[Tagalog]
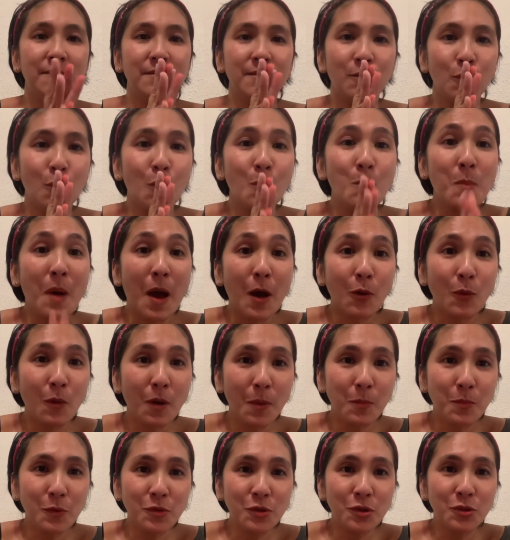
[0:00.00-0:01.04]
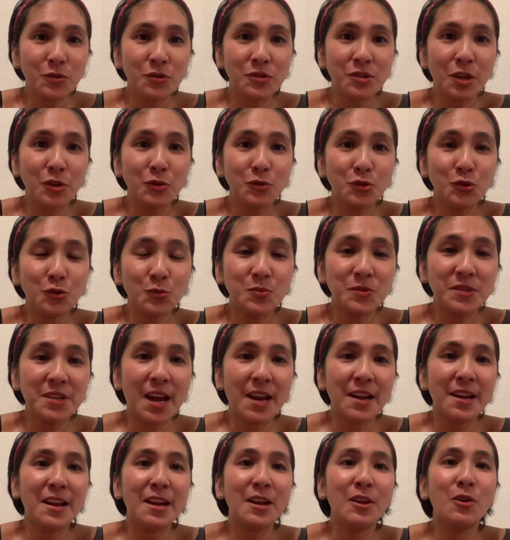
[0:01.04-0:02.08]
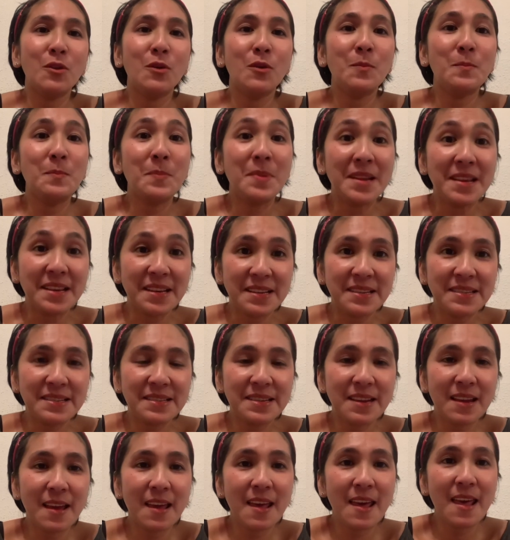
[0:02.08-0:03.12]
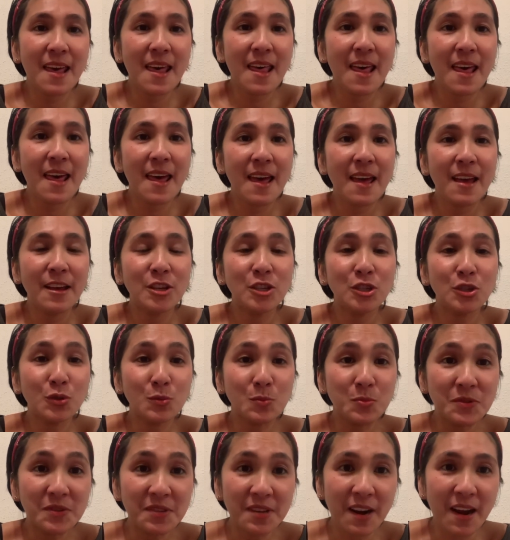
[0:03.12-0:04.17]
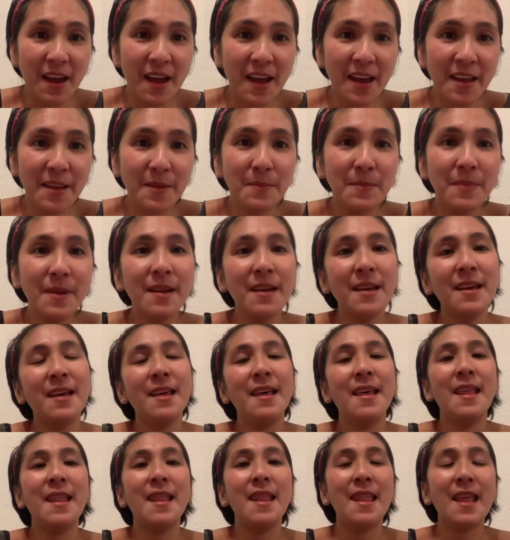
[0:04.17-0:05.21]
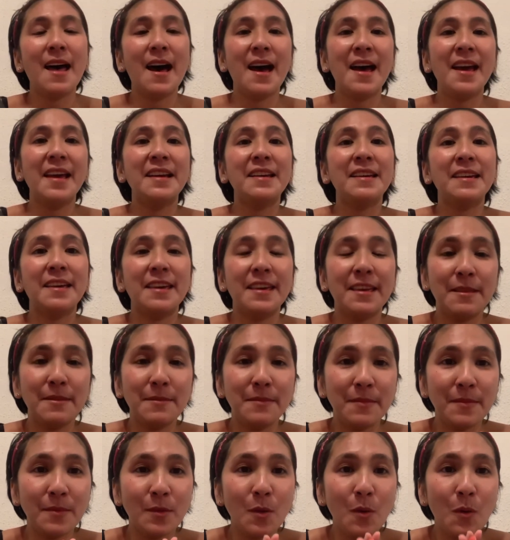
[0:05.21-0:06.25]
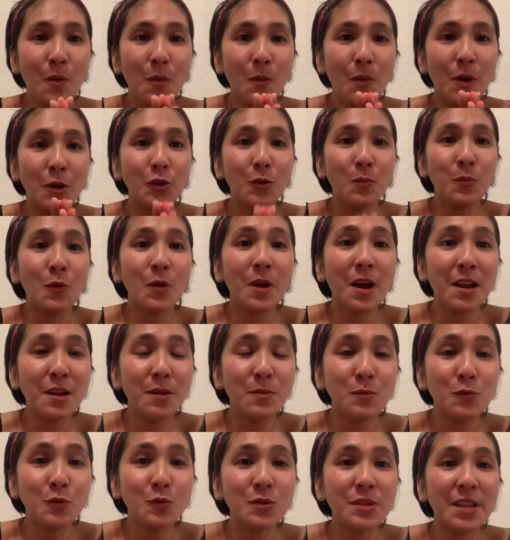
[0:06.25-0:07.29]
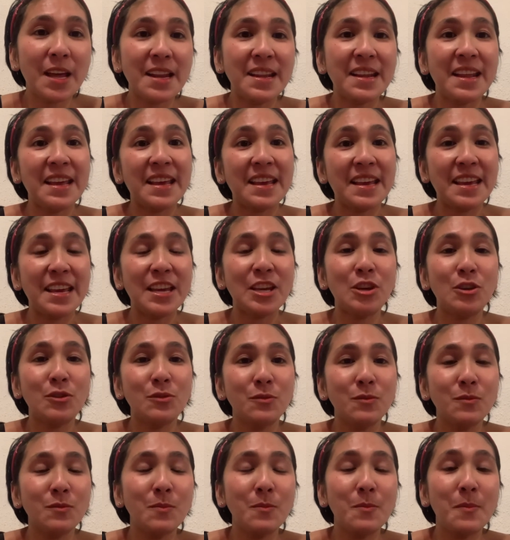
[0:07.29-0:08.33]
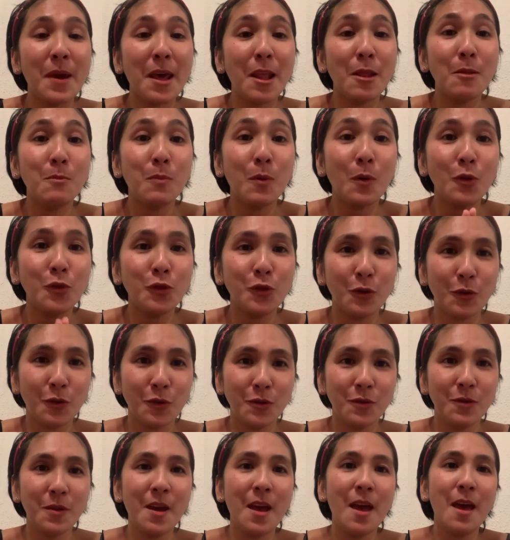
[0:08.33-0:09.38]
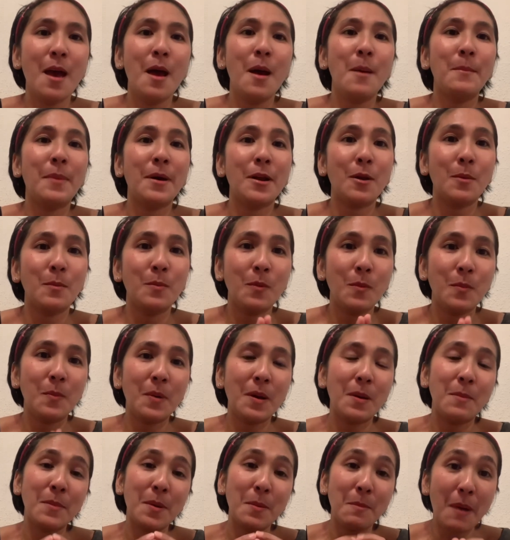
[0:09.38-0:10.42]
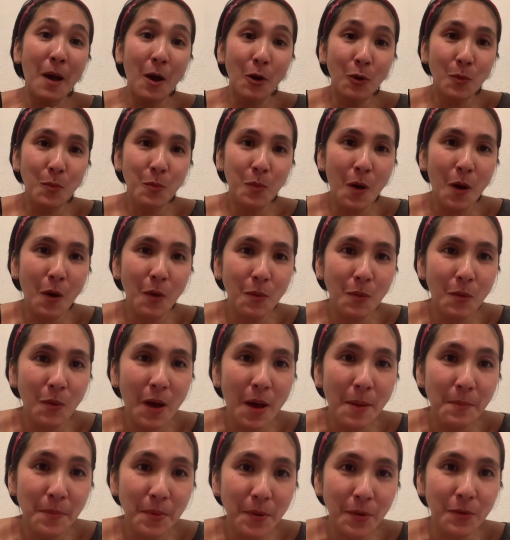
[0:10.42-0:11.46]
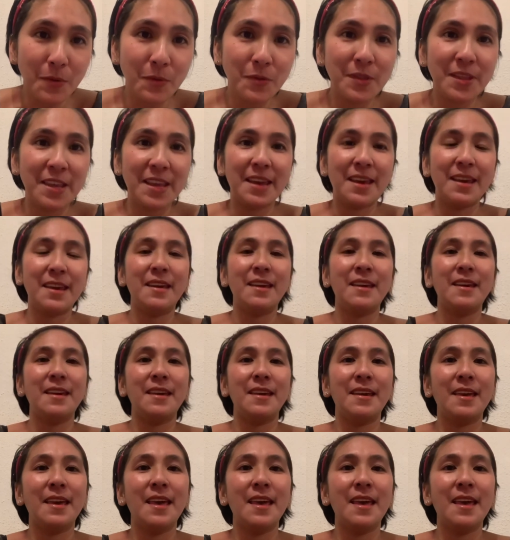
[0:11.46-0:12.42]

Kung bago ka po dito sa YouTube channel ko, please subscribe, like, and huwag niyo pong kalimutan na i-hit yung bell button para po pag may bago po akong upload, eh,